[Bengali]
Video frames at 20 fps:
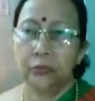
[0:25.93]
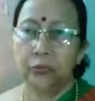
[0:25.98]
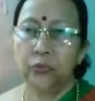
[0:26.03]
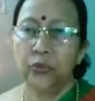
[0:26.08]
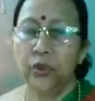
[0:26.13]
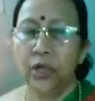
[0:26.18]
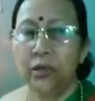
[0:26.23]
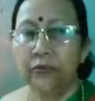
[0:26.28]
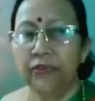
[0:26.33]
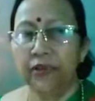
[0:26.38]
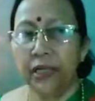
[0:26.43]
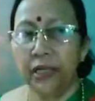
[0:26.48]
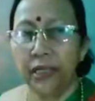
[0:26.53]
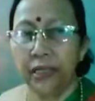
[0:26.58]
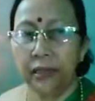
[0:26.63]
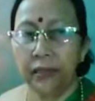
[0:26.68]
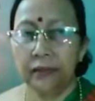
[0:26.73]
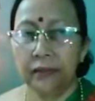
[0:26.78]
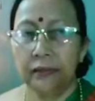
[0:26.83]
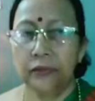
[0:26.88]
মুনাফা
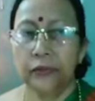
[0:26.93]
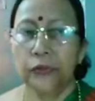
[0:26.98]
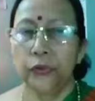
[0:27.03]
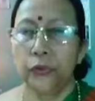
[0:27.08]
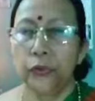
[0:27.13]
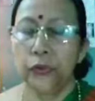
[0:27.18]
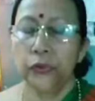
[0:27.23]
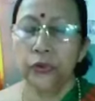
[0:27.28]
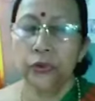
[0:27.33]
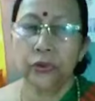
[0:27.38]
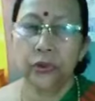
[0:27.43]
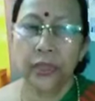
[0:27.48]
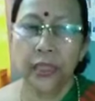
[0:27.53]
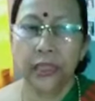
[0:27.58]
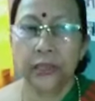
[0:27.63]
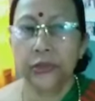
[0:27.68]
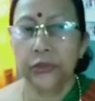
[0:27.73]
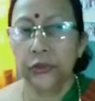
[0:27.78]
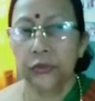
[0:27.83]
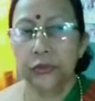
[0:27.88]
খোর
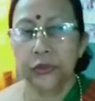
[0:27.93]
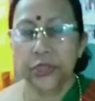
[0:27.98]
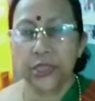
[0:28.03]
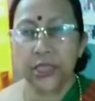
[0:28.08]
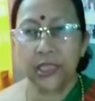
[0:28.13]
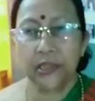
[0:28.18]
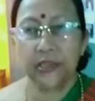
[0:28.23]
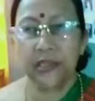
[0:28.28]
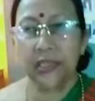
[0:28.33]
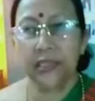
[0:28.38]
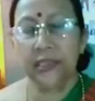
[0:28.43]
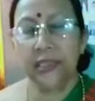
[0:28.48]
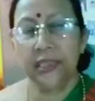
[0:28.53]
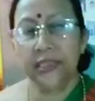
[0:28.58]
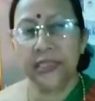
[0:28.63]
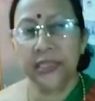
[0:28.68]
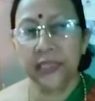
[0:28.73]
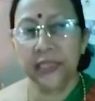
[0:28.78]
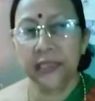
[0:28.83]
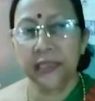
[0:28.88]
একজন
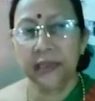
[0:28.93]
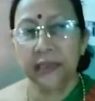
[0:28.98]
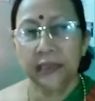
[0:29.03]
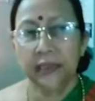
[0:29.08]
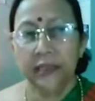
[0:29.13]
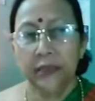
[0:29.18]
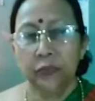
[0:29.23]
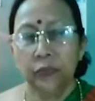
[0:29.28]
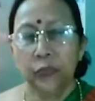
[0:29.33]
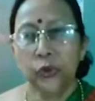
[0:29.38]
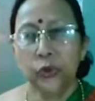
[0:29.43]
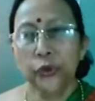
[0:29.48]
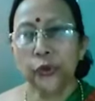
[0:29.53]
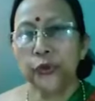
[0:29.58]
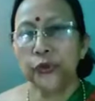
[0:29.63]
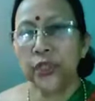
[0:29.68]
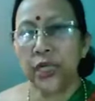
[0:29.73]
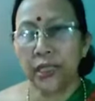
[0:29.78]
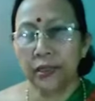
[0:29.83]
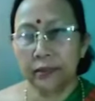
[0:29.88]
স্বার্থান্বেষী
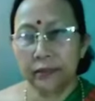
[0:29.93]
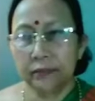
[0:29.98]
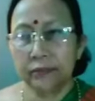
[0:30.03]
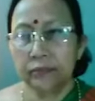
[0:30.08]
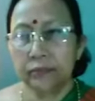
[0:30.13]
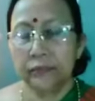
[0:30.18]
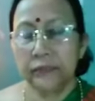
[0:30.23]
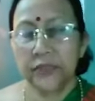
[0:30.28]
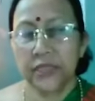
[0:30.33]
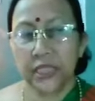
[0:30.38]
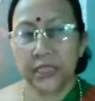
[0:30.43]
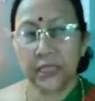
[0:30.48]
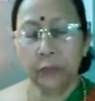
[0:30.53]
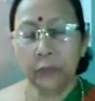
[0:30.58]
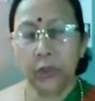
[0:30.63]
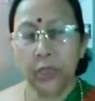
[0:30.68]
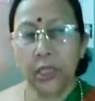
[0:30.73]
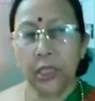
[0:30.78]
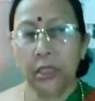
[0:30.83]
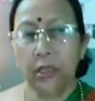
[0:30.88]
মজুদ্দার যাকে
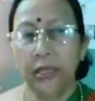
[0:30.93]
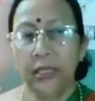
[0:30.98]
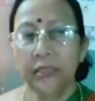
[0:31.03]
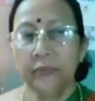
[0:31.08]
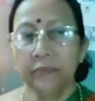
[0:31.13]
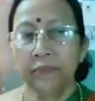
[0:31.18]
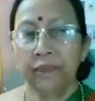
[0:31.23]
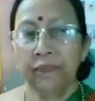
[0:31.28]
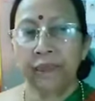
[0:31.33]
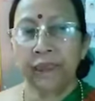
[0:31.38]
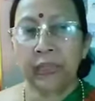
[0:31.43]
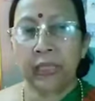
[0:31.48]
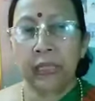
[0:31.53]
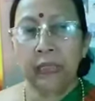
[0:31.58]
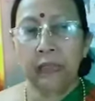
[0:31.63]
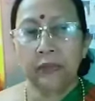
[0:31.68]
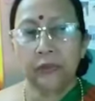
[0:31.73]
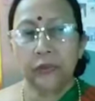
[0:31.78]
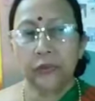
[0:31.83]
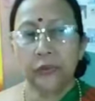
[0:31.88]
বলা হয়
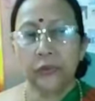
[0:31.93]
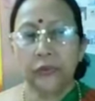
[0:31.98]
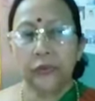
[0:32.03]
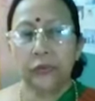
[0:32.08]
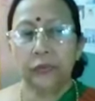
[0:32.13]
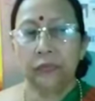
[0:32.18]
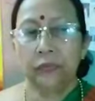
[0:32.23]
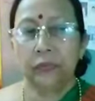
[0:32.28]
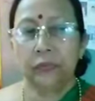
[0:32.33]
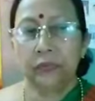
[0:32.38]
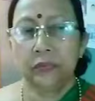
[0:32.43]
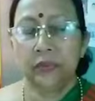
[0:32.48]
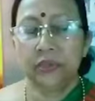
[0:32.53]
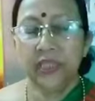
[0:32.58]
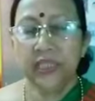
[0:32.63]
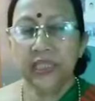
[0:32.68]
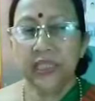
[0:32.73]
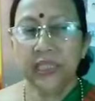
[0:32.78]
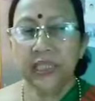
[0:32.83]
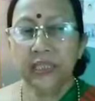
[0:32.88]
তো
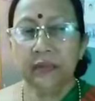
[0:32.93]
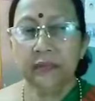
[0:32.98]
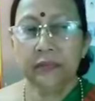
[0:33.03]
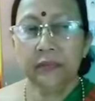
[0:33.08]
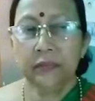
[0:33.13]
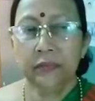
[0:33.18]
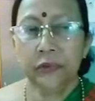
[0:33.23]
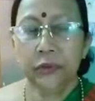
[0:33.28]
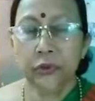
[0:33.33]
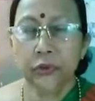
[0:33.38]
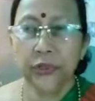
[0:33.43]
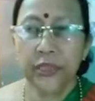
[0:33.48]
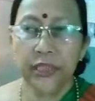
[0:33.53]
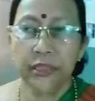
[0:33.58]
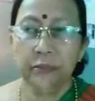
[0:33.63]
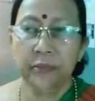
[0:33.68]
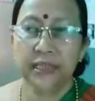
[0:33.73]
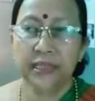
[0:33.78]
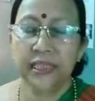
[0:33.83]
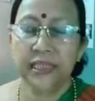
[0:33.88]
তিনি
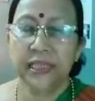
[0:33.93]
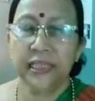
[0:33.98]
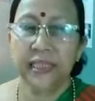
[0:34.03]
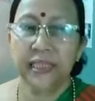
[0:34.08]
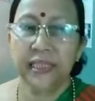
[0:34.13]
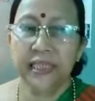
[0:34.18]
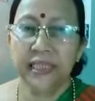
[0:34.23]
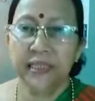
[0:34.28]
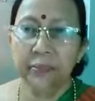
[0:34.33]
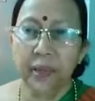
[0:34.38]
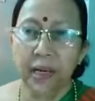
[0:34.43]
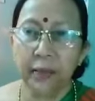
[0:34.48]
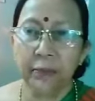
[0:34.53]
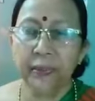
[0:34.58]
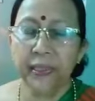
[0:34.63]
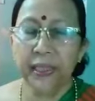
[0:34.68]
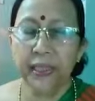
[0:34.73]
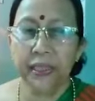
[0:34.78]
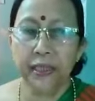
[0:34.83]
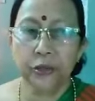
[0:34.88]
যুদ্ধের বাজারে
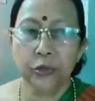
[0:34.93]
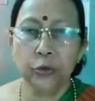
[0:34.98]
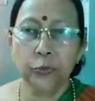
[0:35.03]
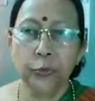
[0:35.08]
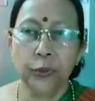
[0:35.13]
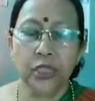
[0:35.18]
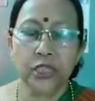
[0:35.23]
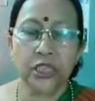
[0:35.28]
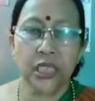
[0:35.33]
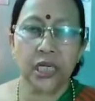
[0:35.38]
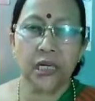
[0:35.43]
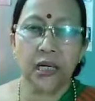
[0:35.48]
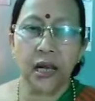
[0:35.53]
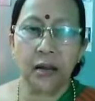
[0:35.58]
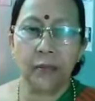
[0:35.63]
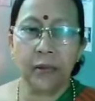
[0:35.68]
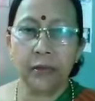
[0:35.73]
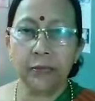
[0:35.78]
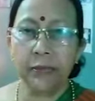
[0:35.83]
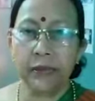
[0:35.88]
কিভাবে দু পয়সা
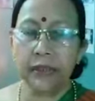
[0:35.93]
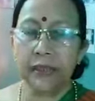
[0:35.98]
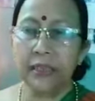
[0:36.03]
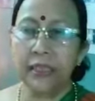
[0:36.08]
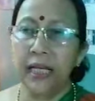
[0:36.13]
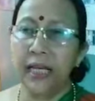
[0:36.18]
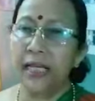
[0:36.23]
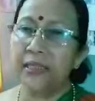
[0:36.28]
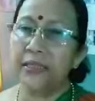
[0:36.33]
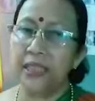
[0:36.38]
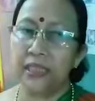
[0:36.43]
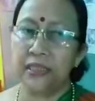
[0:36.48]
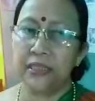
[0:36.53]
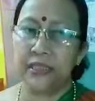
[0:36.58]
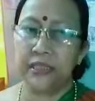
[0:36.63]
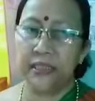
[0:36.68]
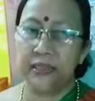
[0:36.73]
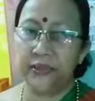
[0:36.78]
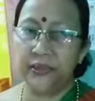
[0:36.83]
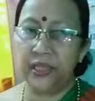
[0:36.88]
কামাবেন এই তার
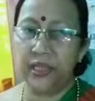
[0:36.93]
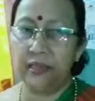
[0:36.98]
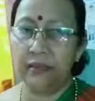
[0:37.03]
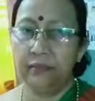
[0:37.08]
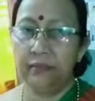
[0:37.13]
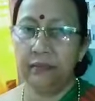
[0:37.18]
চিন্তা